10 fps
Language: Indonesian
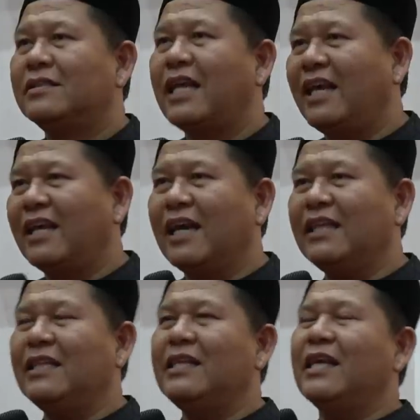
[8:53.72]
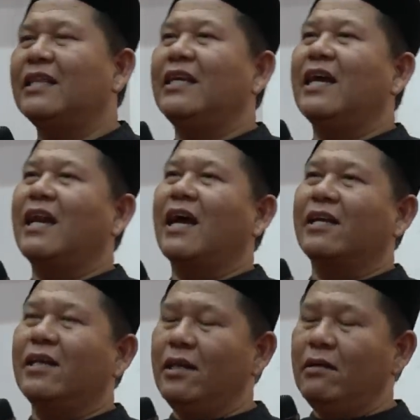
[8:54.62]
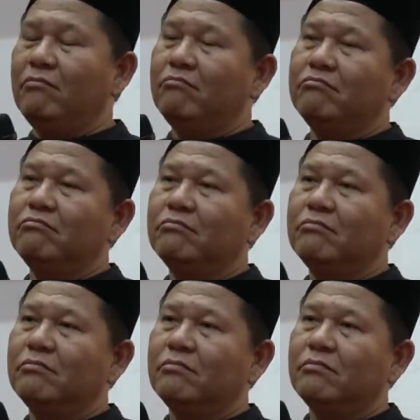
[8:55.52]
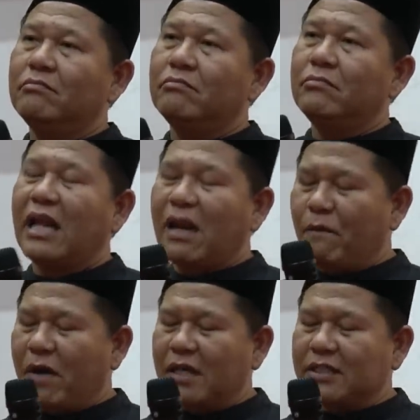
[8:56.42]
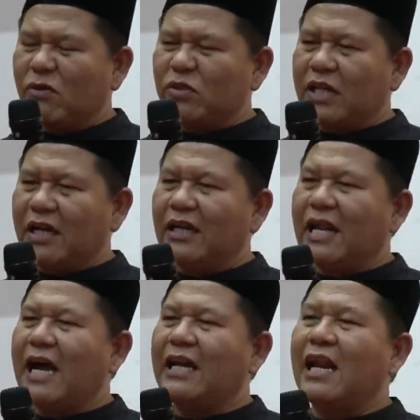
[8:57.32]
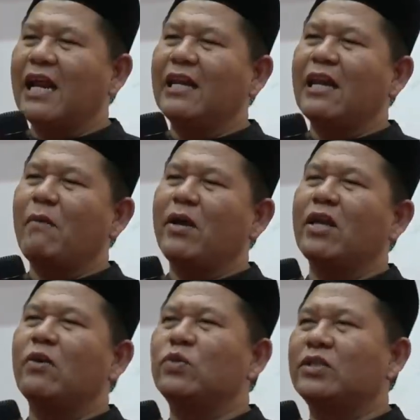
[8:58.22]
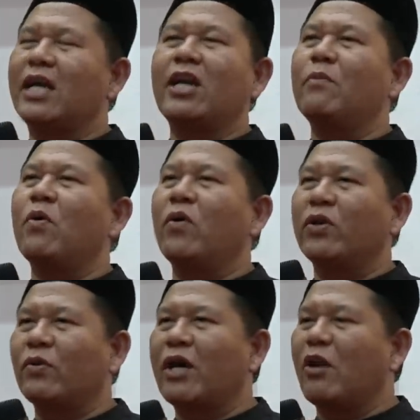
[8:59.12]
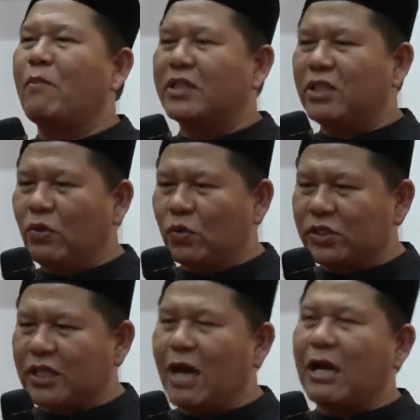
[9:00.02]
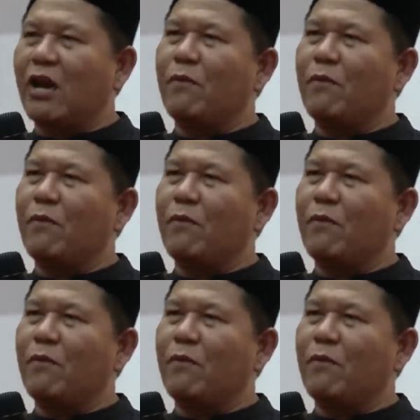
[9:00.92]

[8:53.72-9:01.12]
Sehingga dia tidak lagi dalam bahasa Ustadz, tidak ada lagi namanya dusta dan bohong itu. Kalau masih dusta,